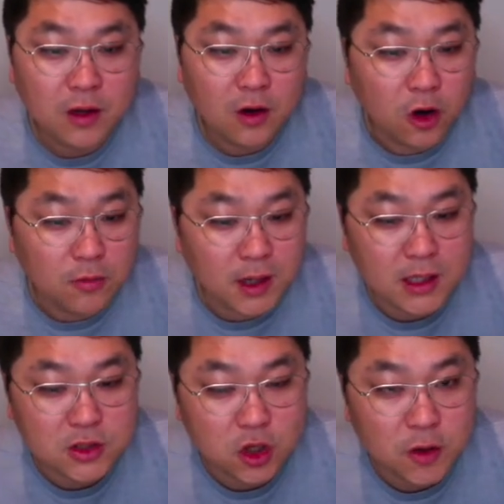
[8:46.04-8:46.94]
얼마나
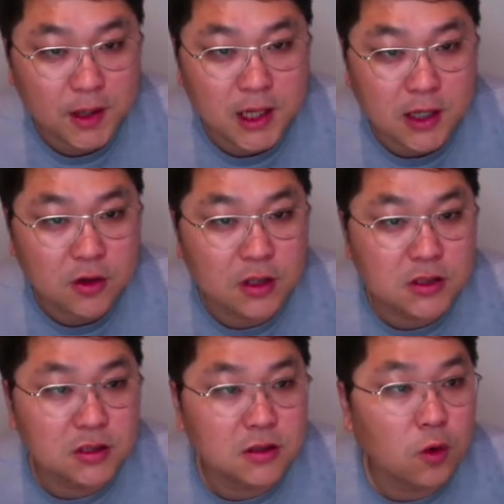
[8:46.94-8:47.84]
저렴한
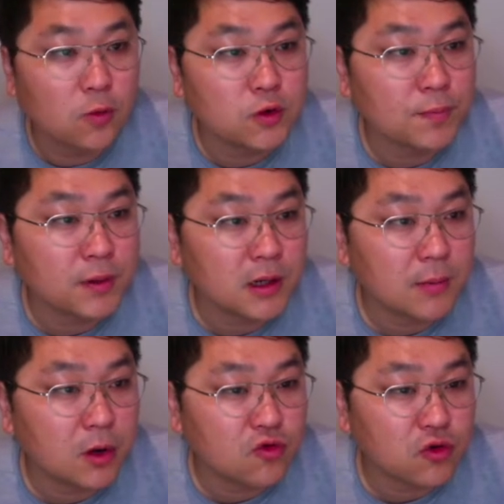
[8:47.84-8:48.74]
가격인지는 홈쇼핑을
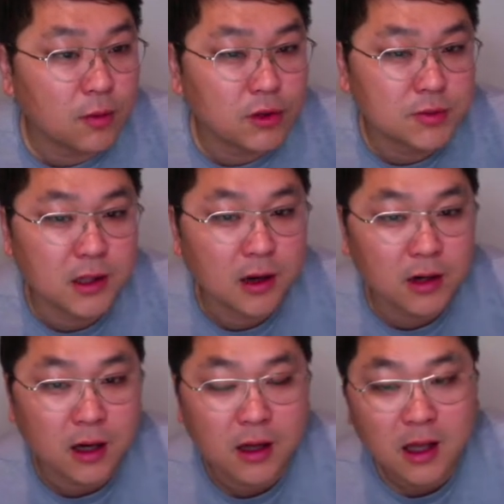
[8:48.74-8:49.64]
한번 둘러보시면
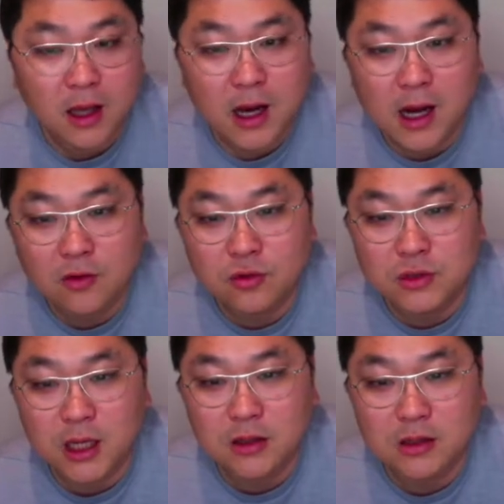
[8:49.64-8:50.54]
되거나 한국
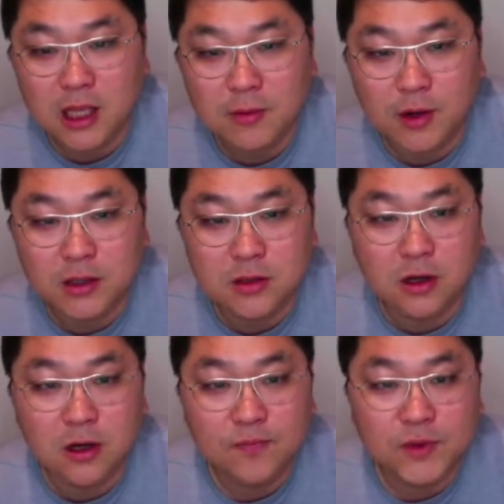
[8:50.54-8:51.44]
사이트
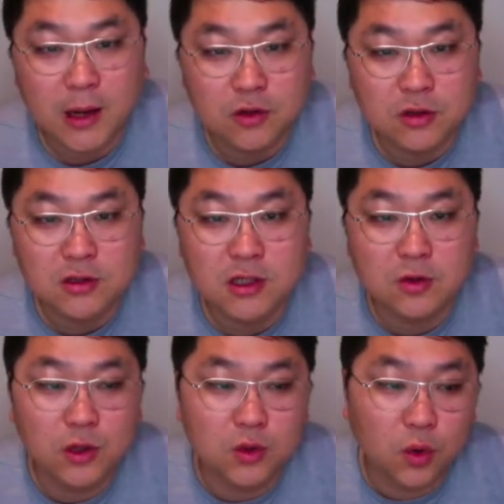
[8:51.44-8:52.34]
네이버에서 남극 크릴
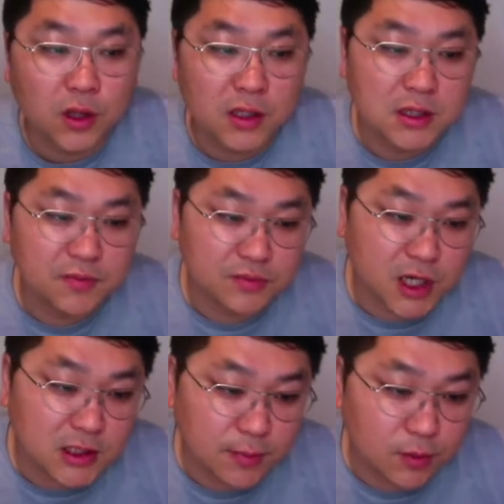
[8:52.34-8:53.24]
오일 동일한 제품
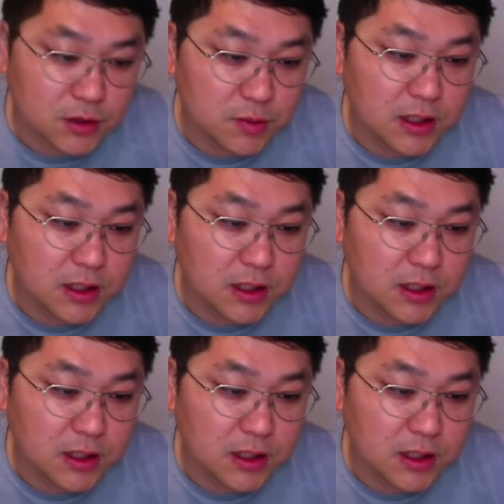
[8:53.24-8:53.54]
찾아보시면